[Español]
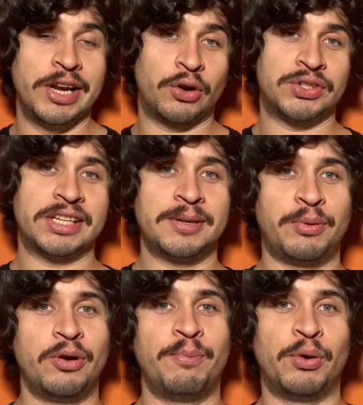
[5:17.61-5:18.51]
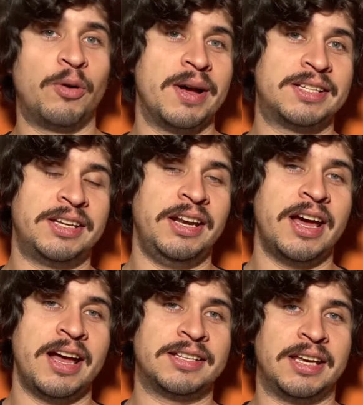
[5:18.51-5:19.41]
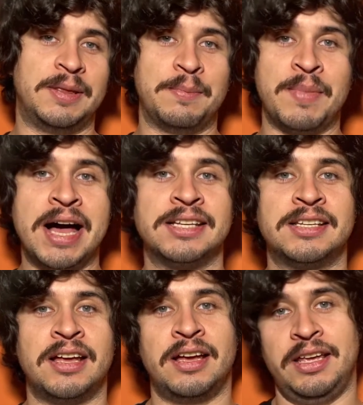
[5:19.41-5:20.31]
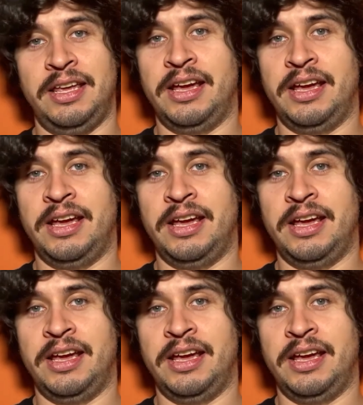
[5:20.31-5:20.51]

Donde la cosa se pone un poco más seria es en masa